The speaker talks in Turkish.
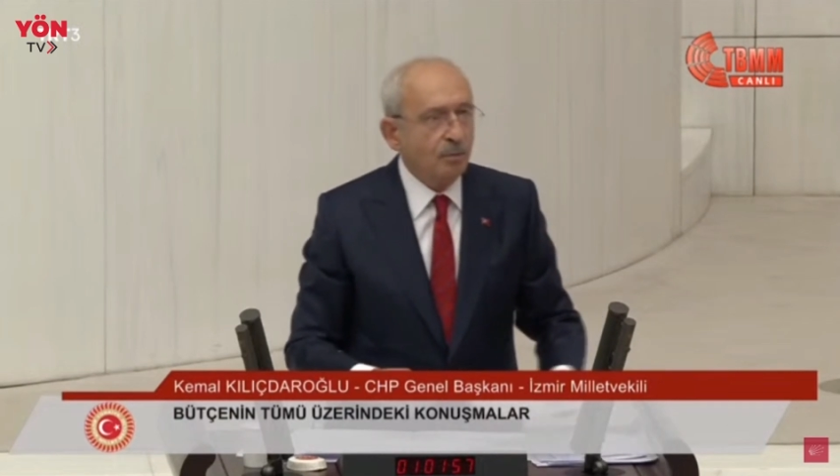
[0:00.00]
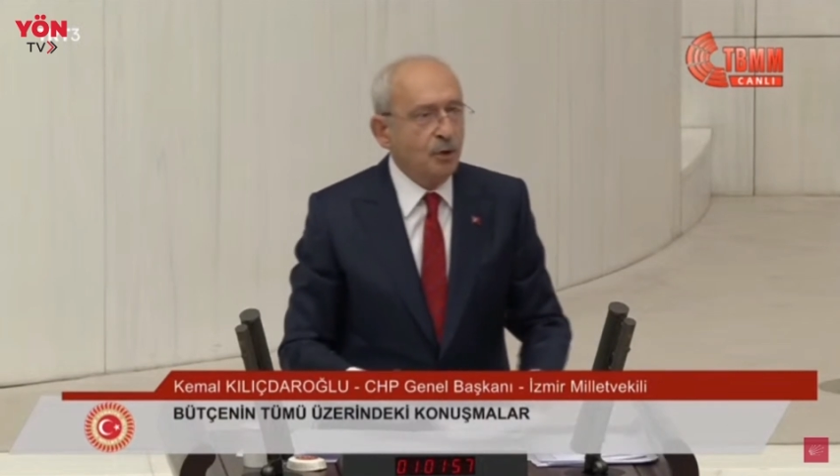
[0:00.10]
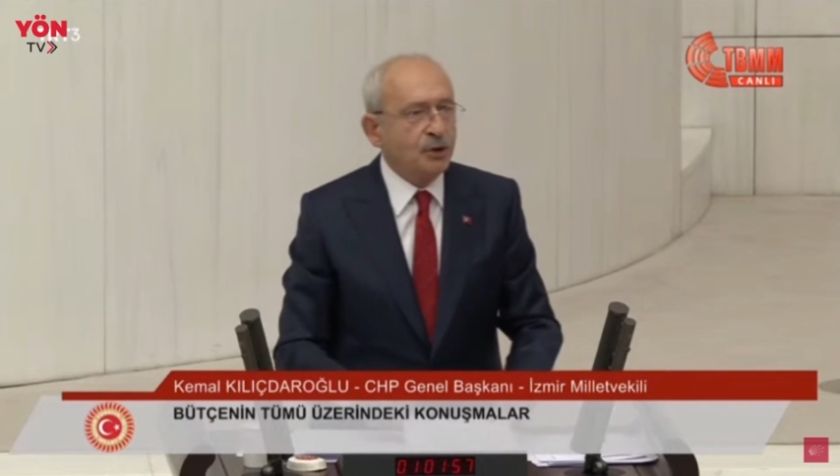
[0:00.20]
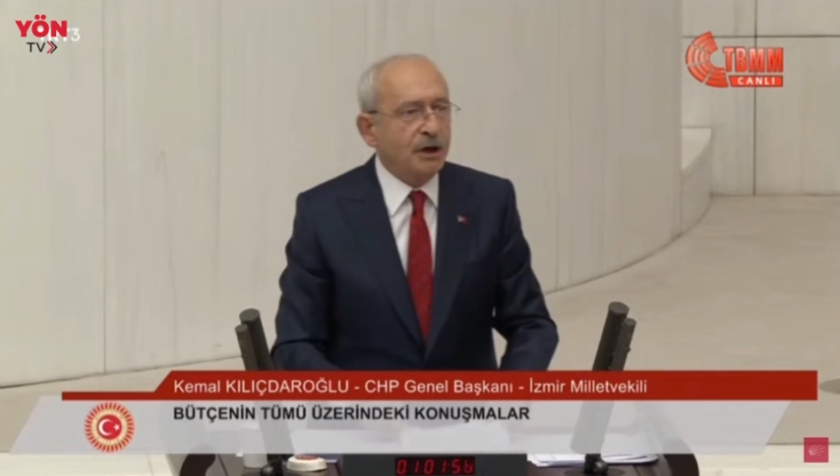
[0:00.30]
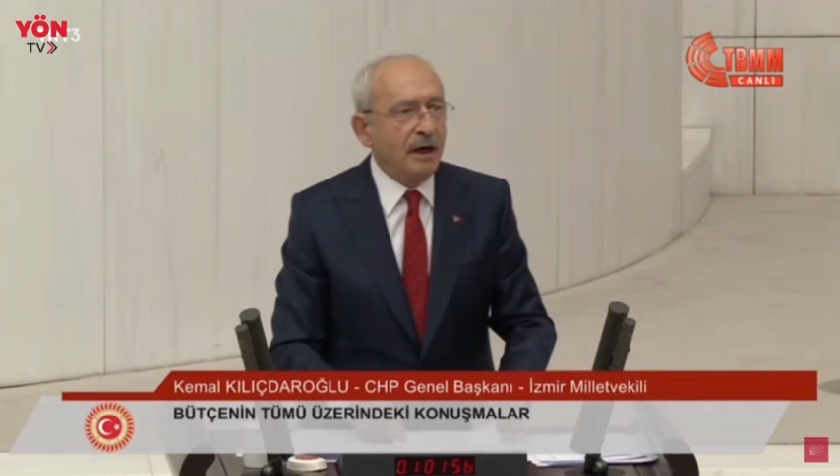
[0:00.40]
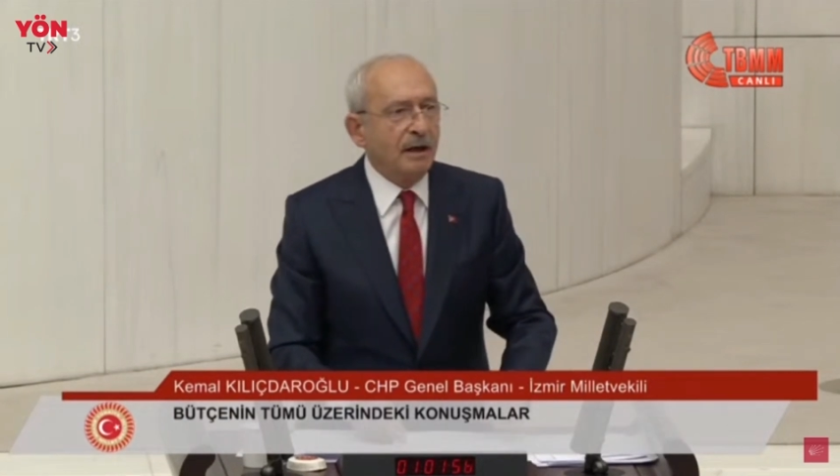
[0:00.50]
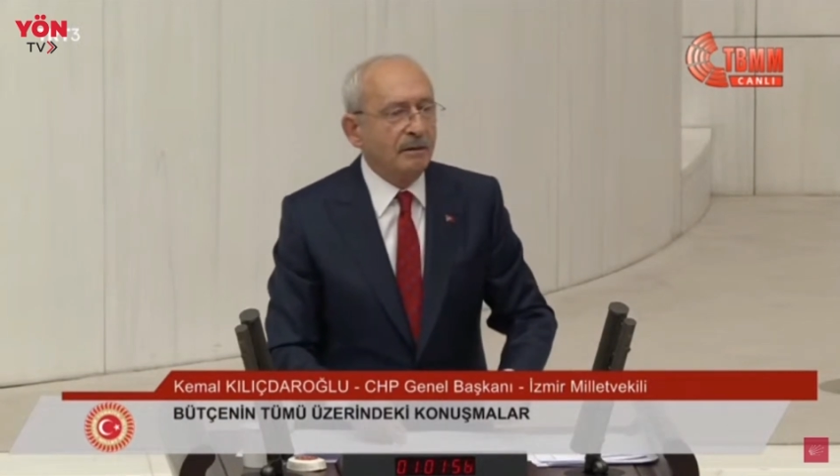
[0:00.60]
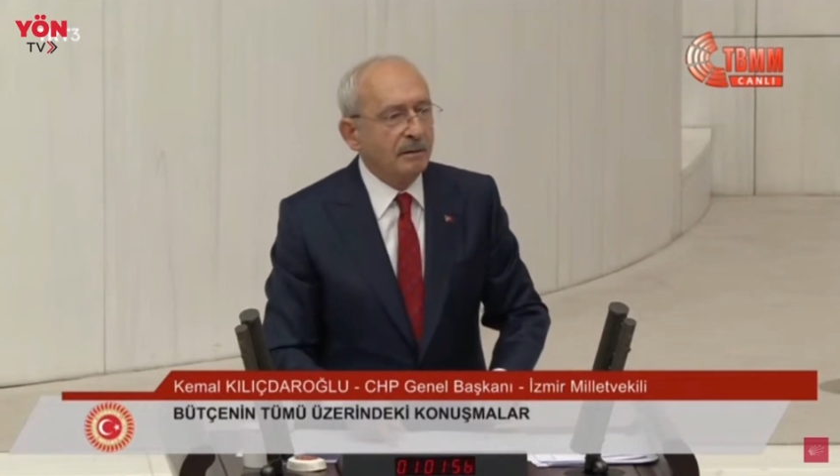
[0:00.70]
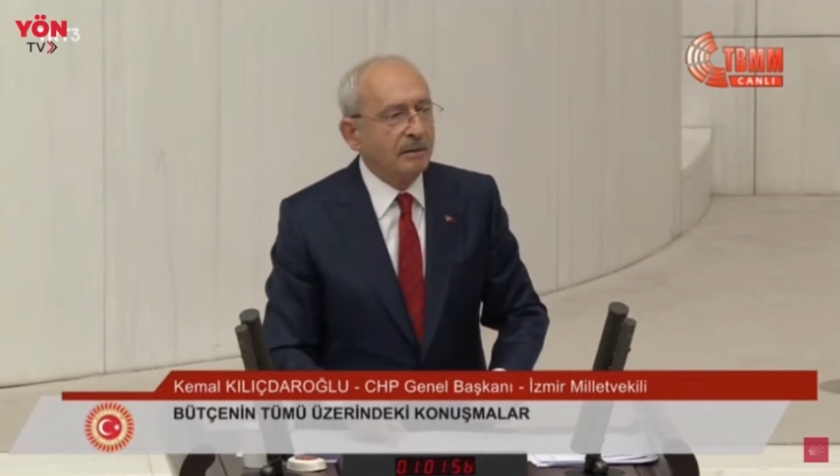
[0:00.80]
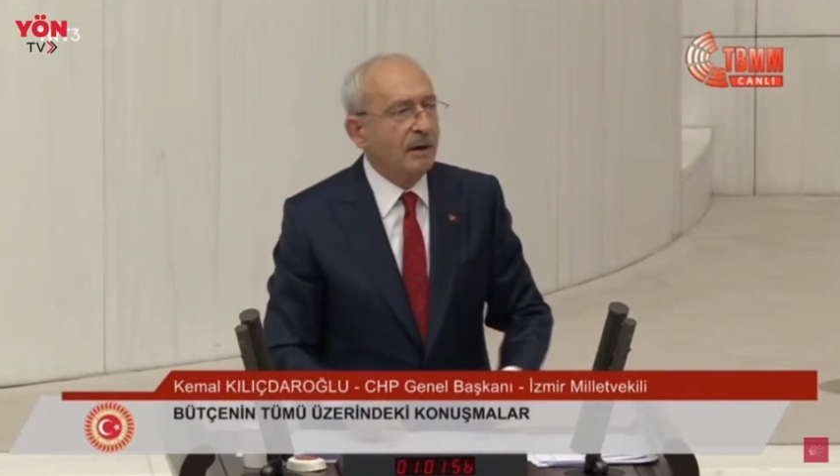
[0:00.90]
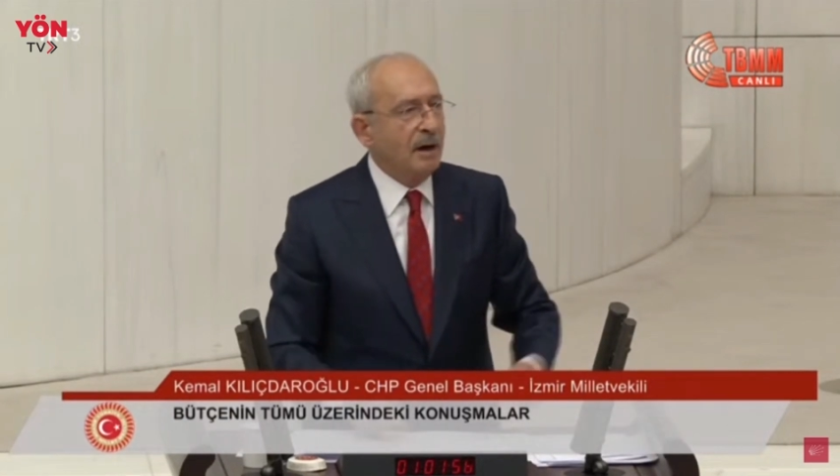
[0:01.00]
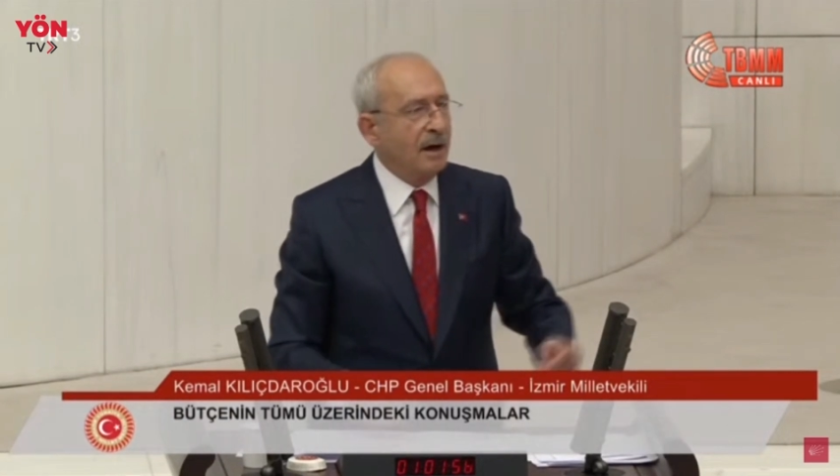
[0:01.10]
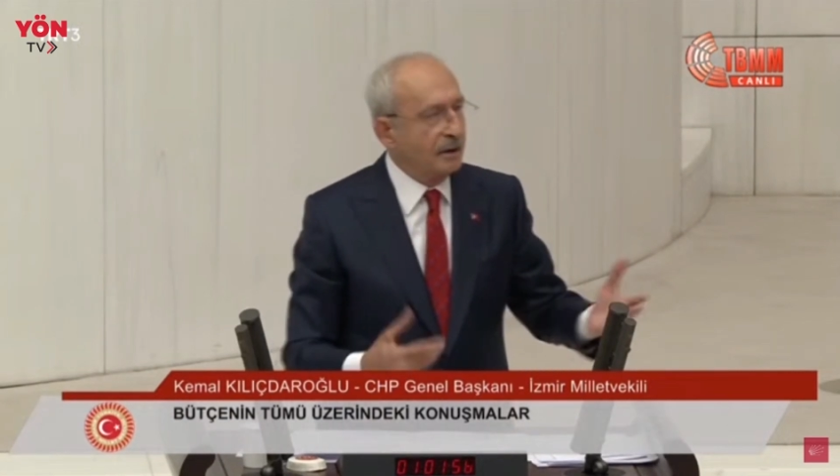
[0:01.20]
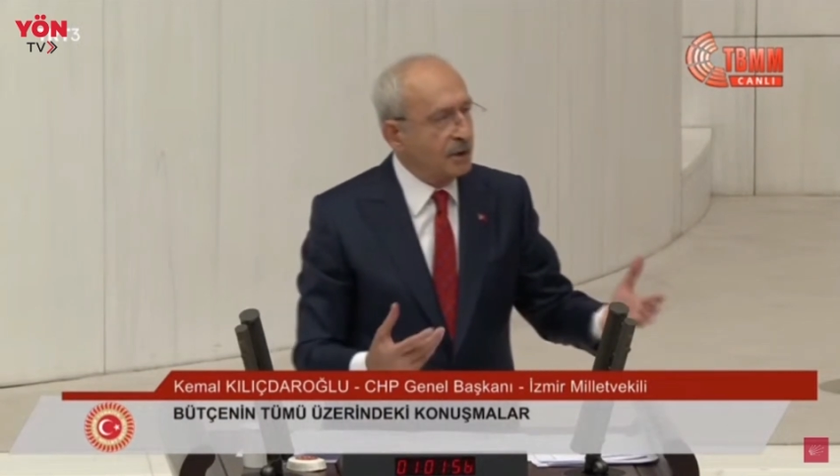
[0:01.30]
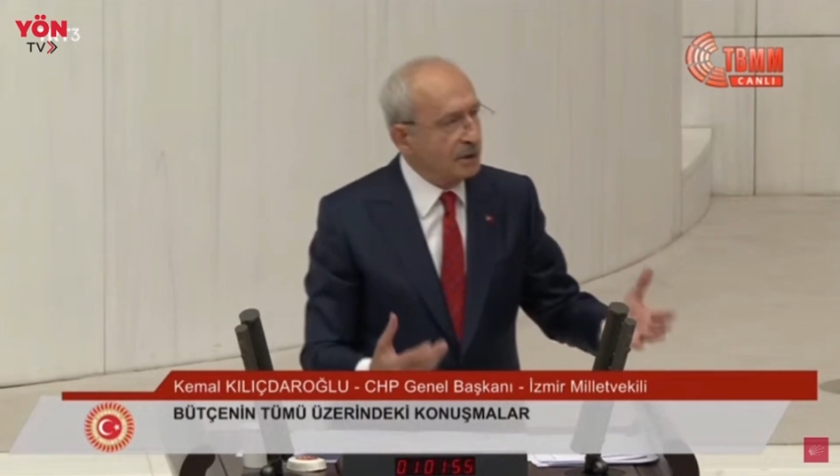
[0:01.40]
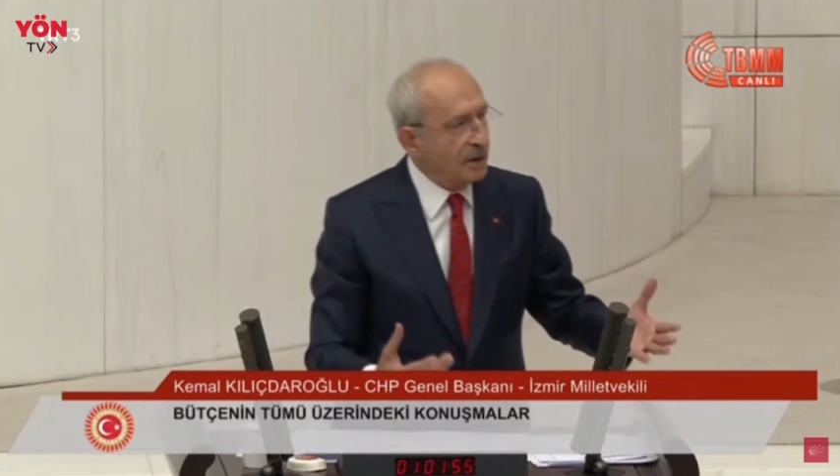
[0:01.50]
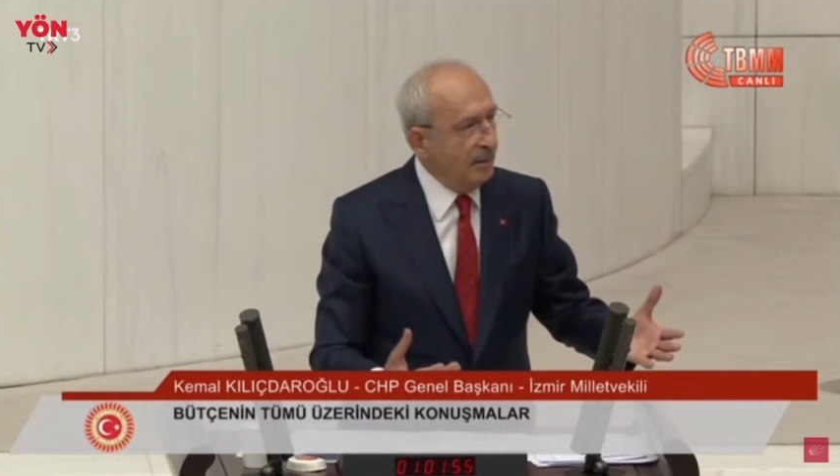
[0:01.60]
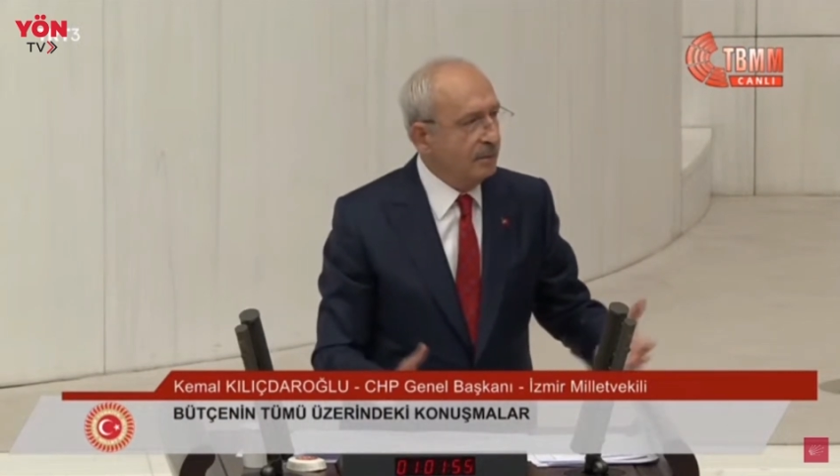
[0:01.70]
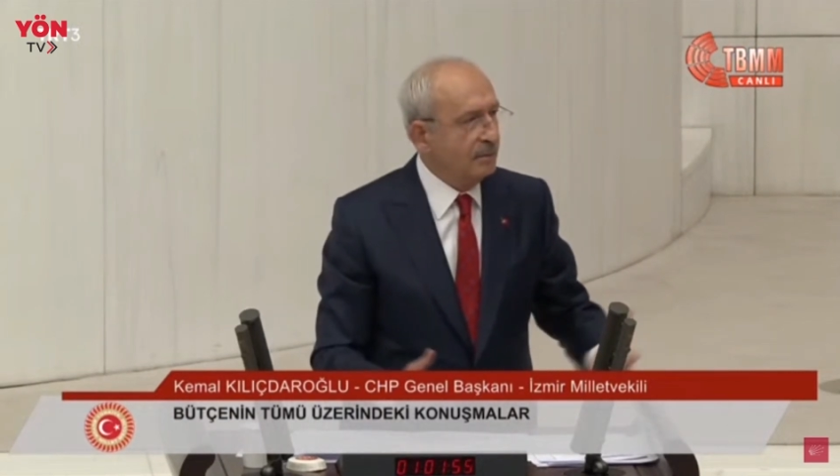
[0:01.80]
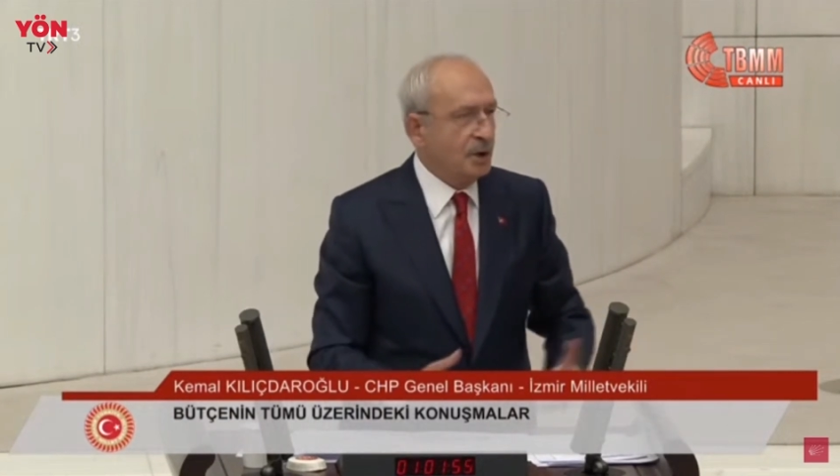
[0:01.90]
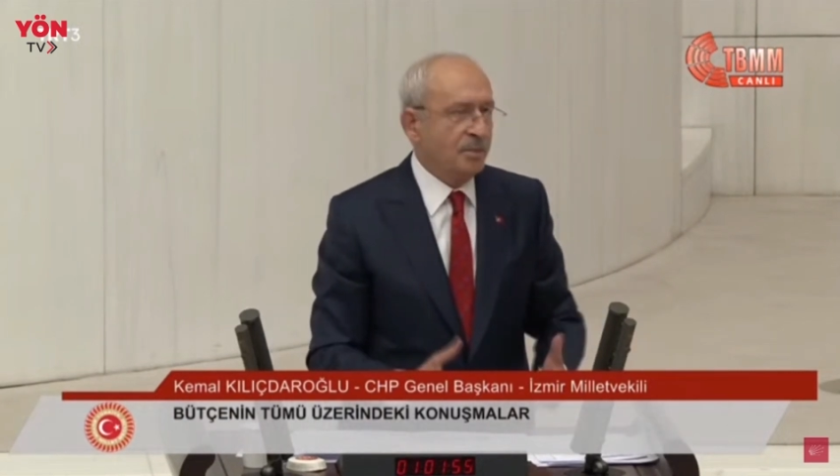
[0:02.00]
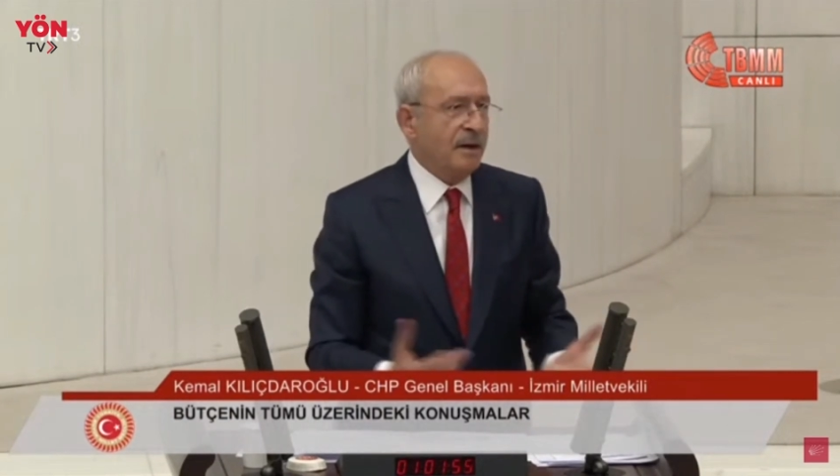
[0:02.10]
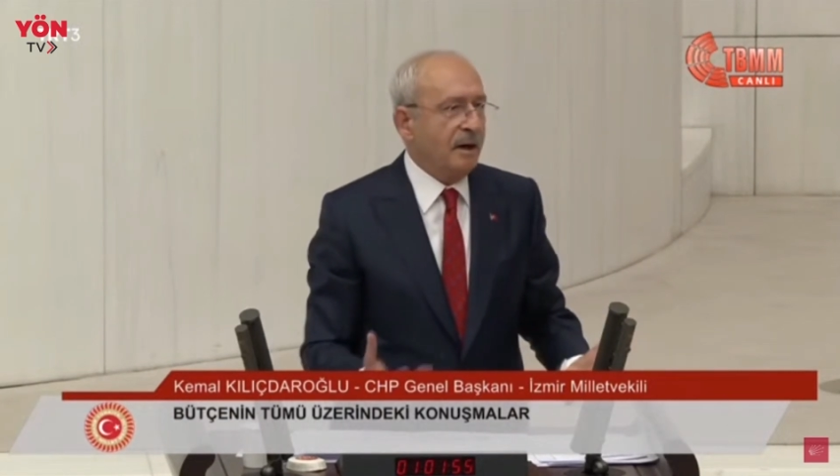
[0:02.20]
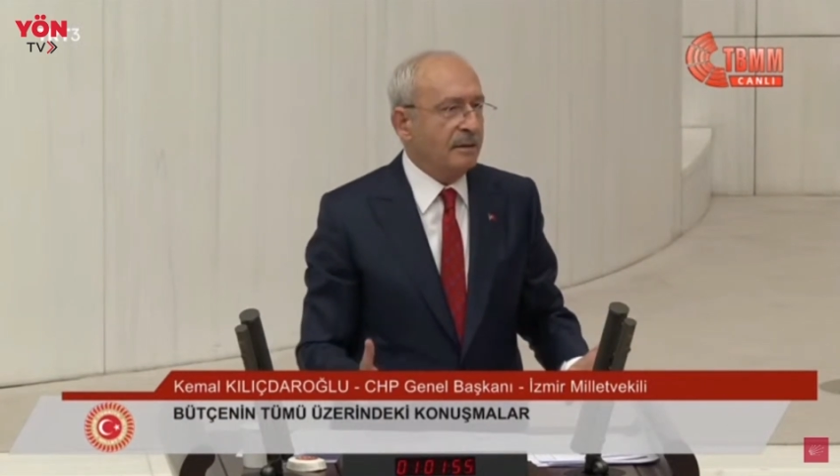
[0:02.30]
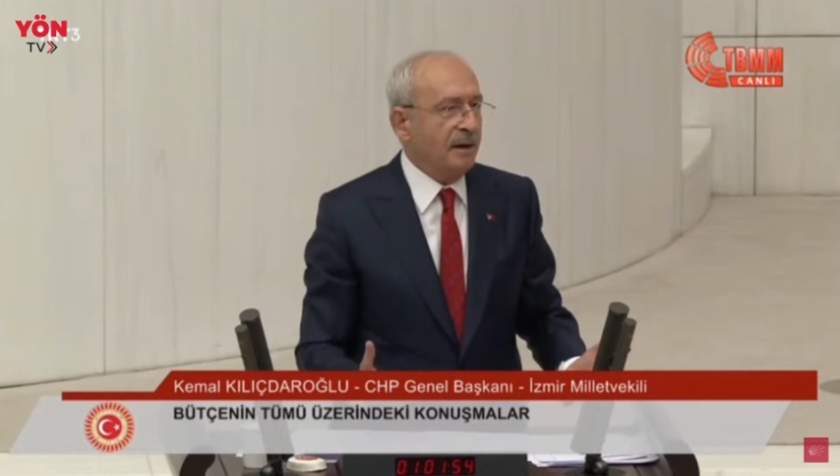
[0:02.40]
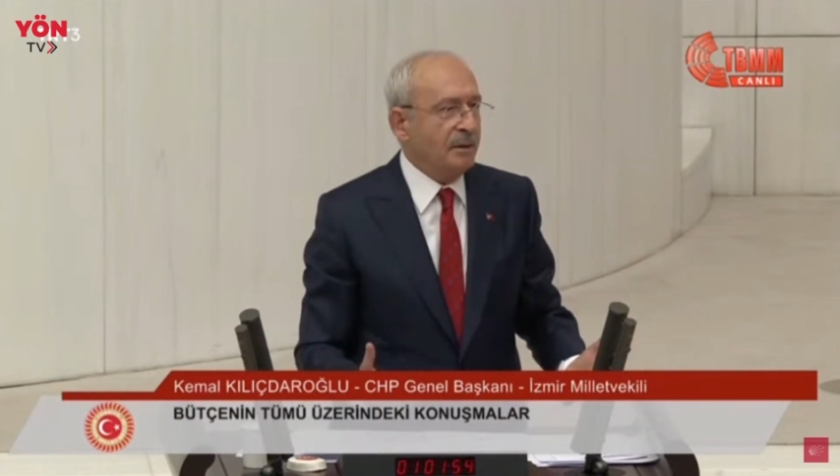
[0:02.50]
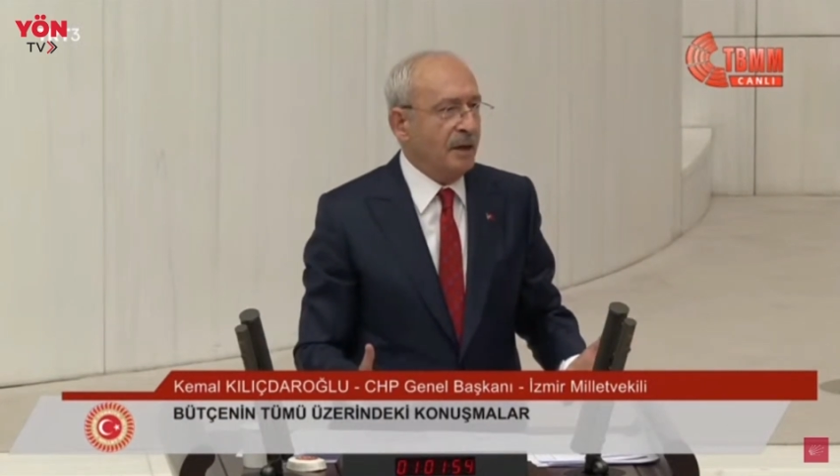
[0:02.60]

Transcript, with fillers: Bütçeyi anlatacağım. Hiç merak